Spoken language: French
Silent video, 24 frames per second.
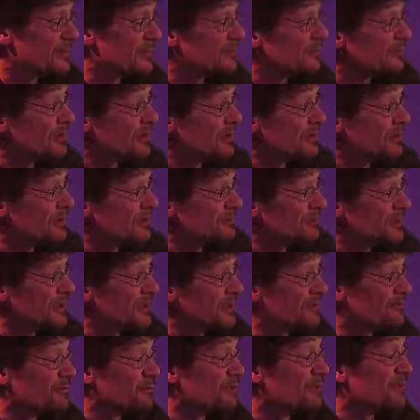mes collègues
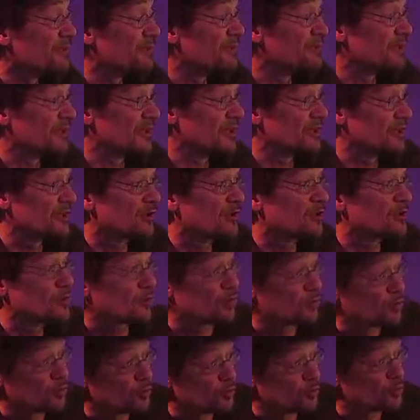travaillaient avant avec
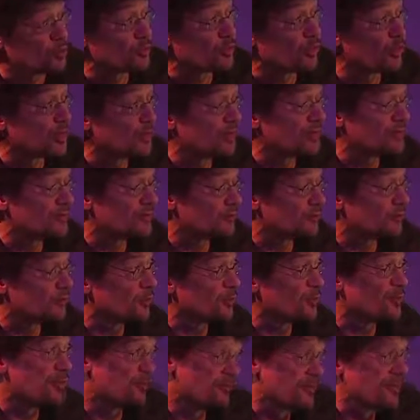deux, trois,
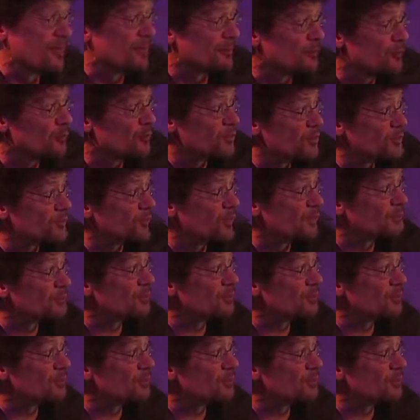enfin un peu plus, mais